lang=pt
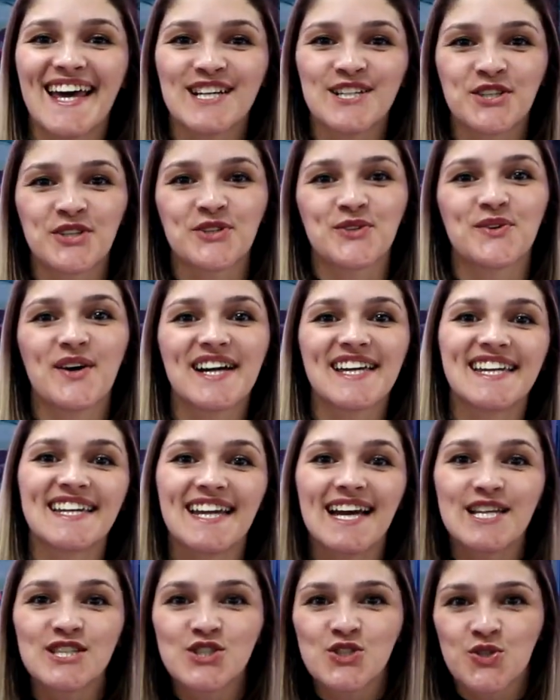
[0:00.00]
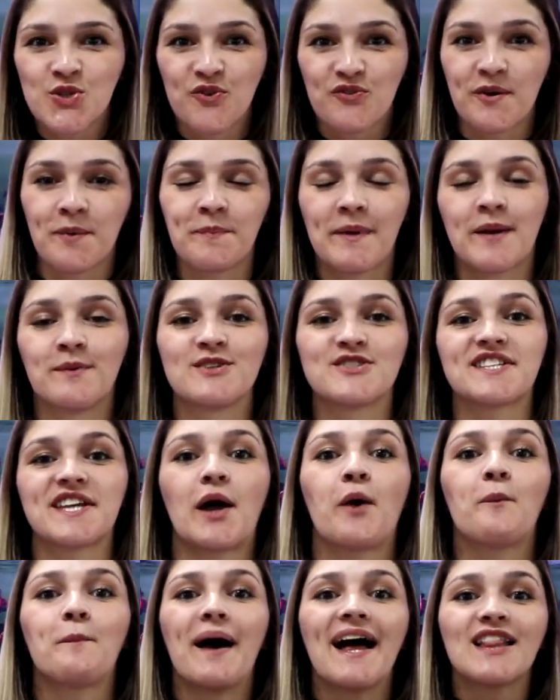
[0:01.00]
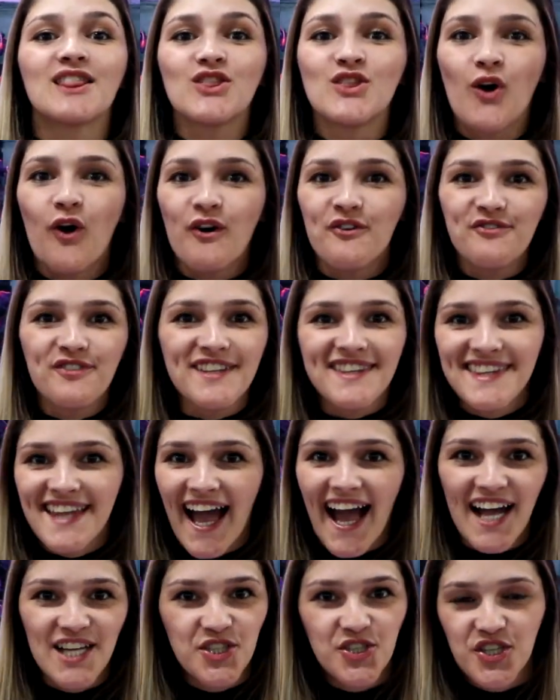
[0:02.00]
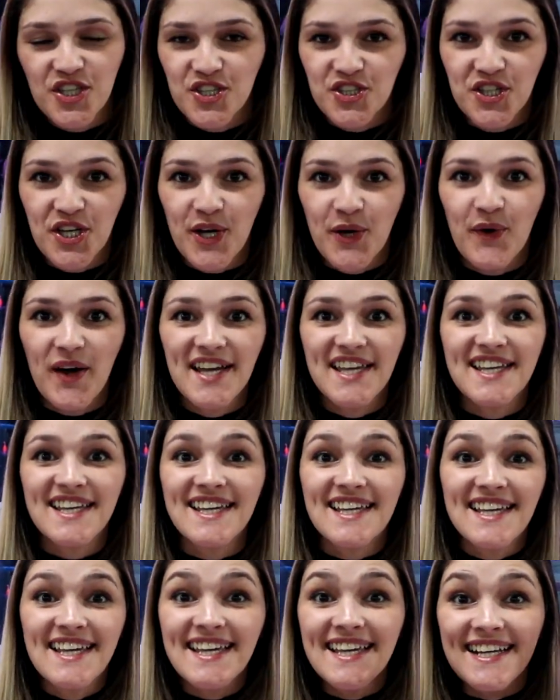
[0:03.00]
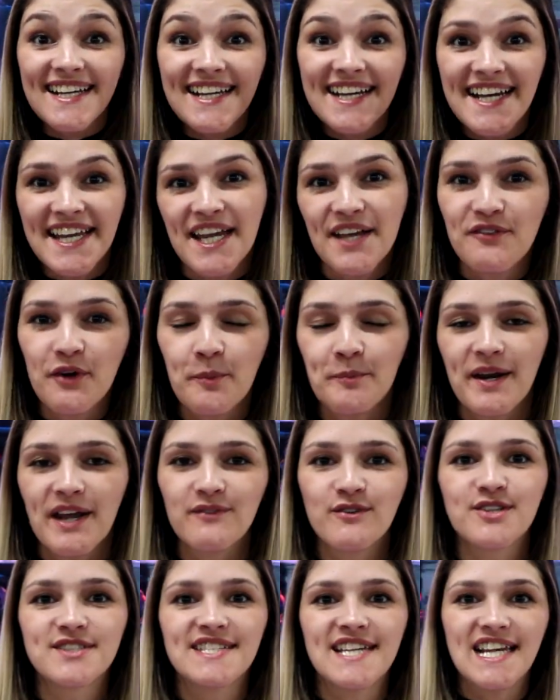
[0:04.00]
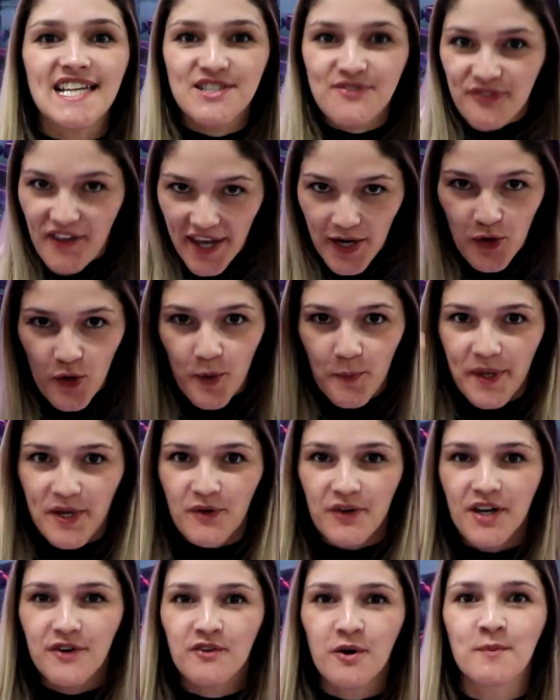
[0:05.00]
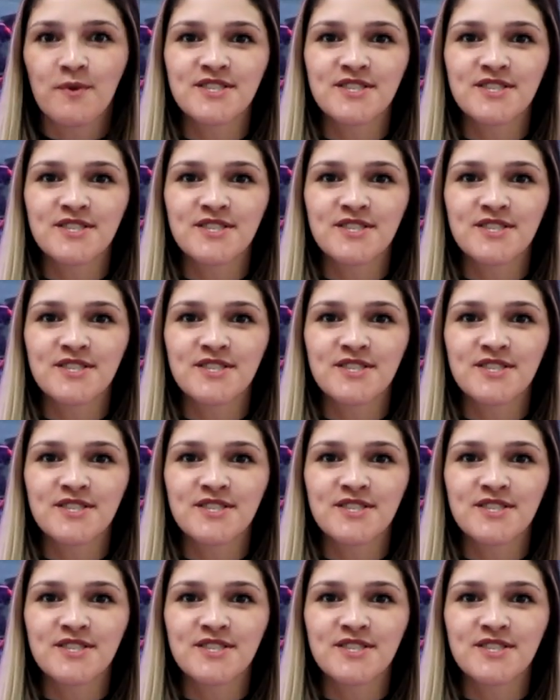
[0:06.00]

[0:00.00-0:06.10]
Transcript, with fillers: hoje eu estou aqui na estufa para mostrar uma novidade que chegou aqui incrível para vocês. Vem comigo que eu vou